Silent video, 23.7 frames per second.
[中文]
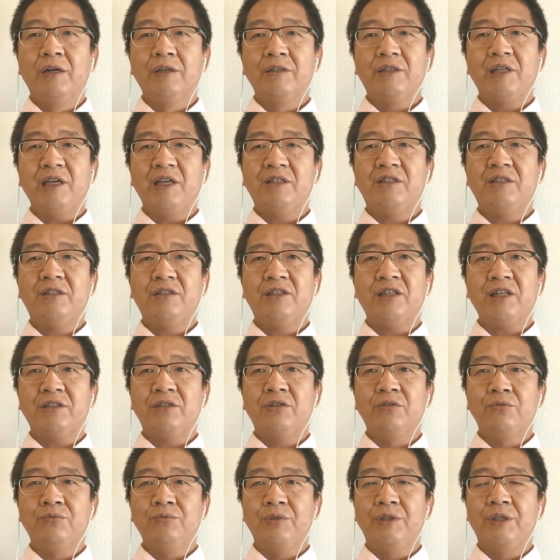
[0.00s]
这这
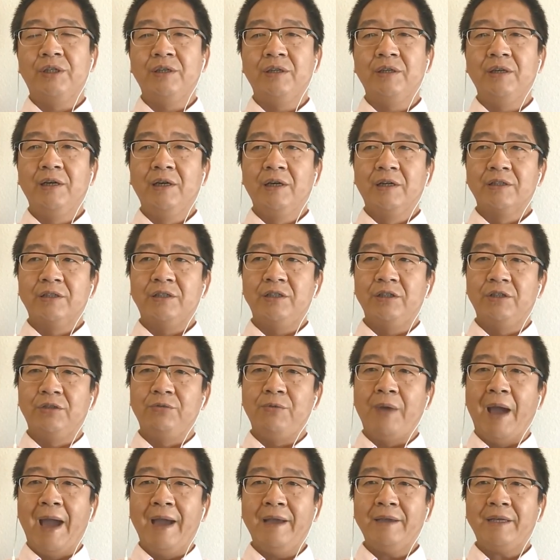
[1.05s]
次入侵是
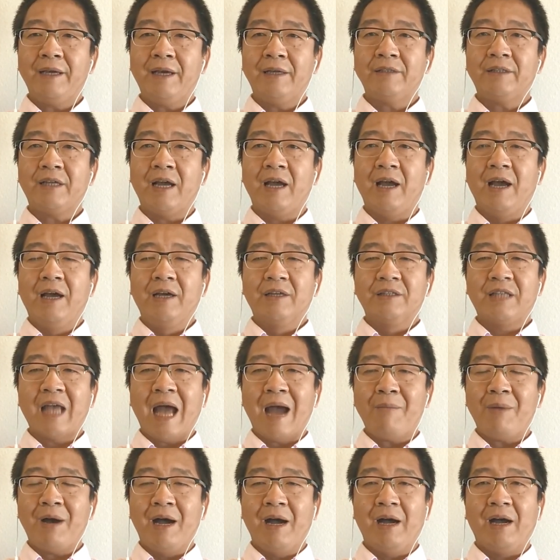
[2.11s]
原先在沙
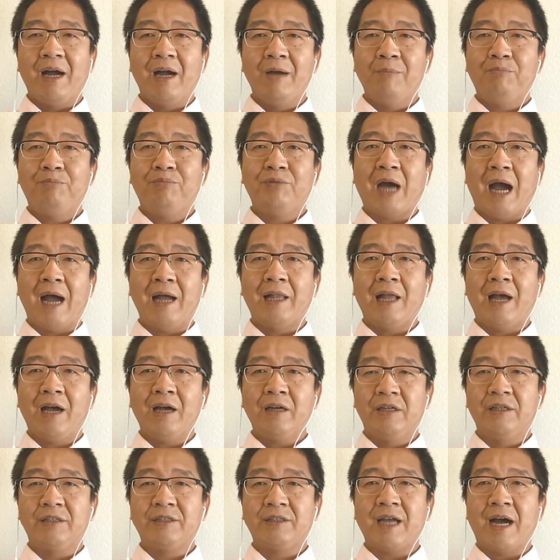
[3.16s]
马罕、布卡拉
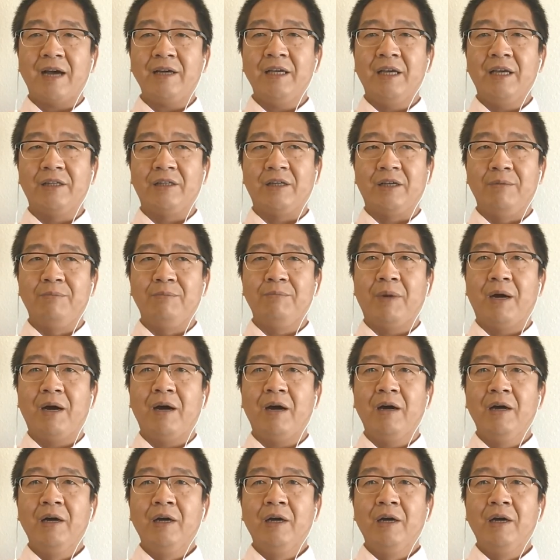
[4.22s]
这些商业城邦